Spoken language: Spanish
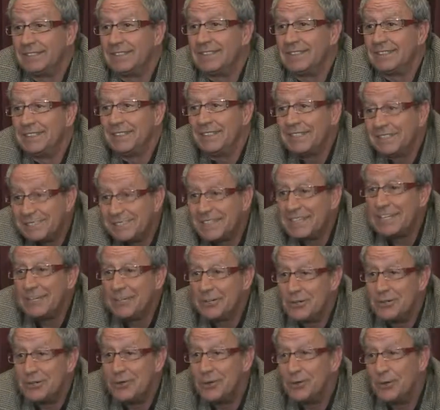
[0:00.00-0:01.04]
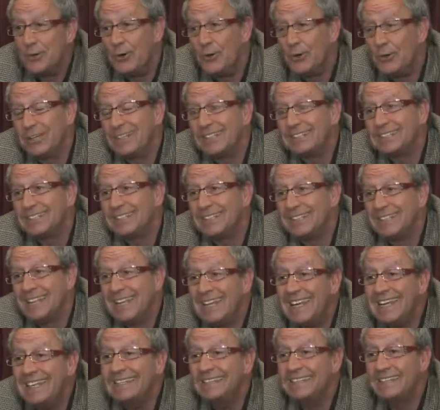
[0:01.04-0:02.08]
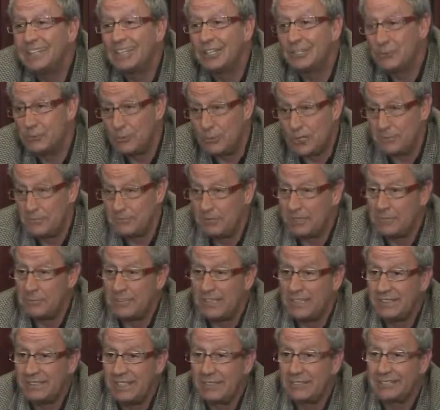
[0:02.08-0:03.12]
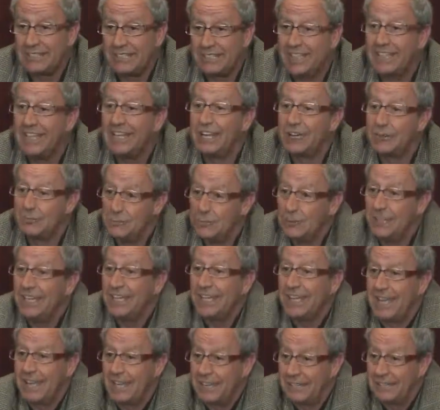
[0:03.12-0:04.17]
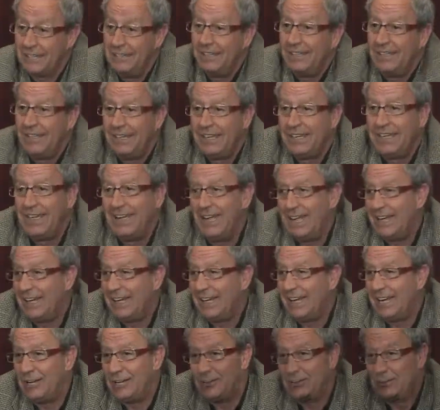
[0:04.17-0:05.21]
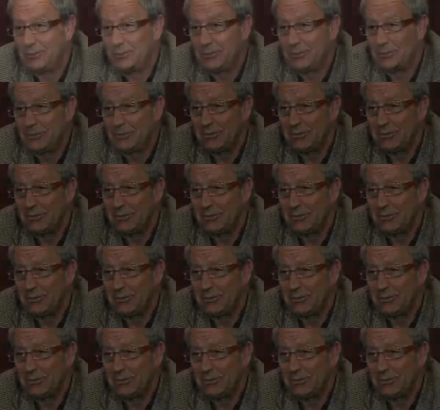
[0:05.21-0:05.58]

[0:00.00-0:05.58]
deseo o, ese deleite que uno ha experimentado se quiera comunicar a, otro.